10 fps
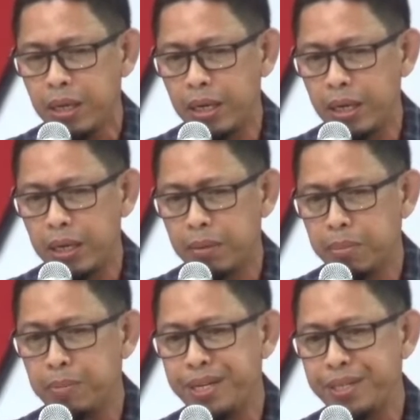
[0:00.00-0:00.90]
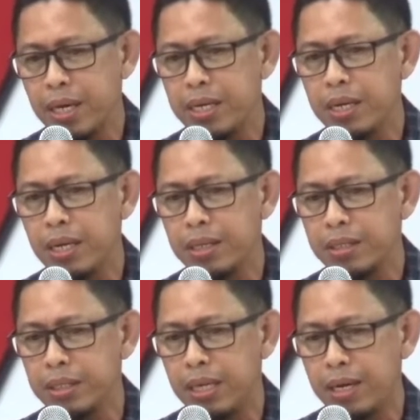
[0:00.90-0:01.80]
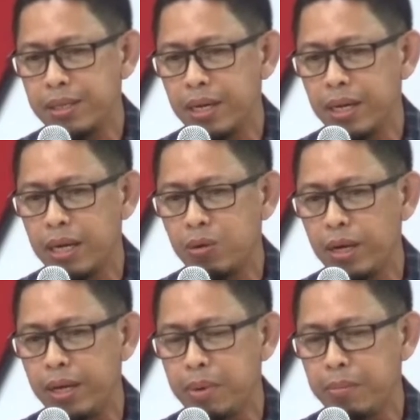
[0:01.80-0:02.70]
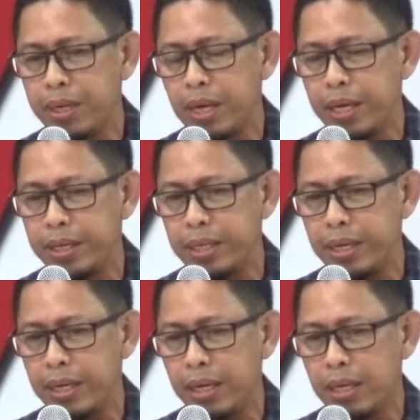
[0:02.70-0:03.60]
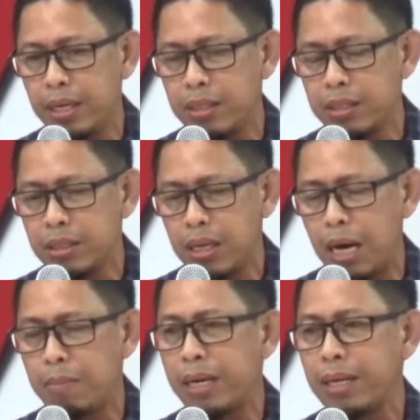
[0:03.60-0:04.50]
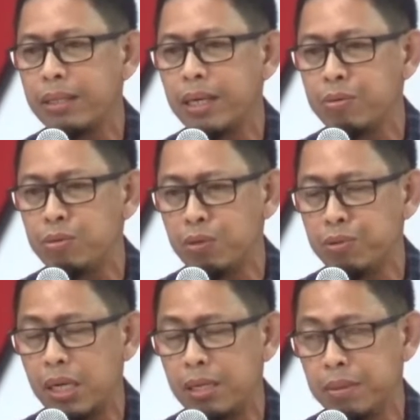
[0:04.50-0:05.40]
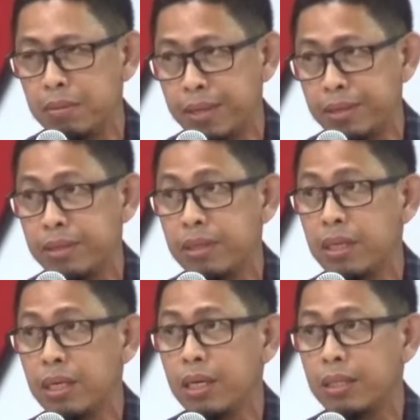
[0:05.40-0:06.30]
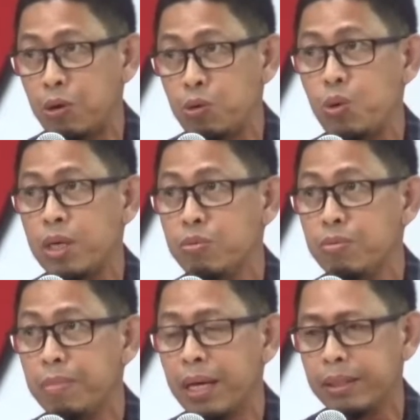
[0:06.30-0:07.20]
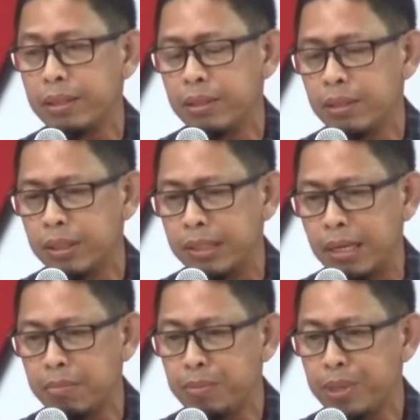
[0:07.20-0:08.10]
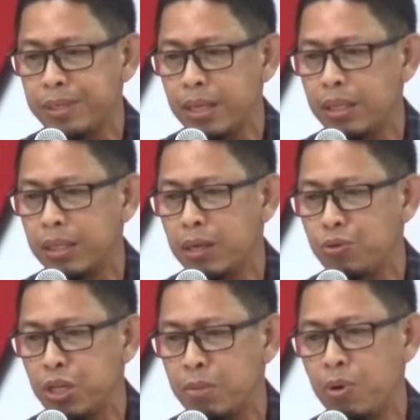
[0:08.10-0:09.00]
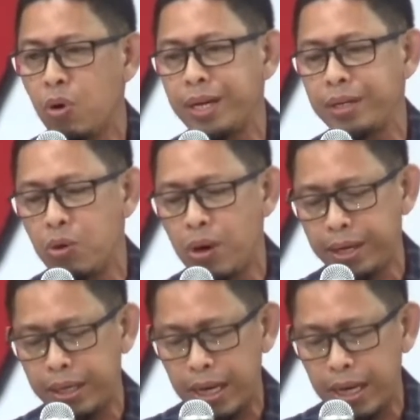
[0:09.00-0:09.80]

eh, pemeriksa yang dilaksanakan oleh BPK ini adalah amanat dari Undang-Undang 15 tahun 2004 tentang pemeriksaan tanggung jawab pengelolaan keuangan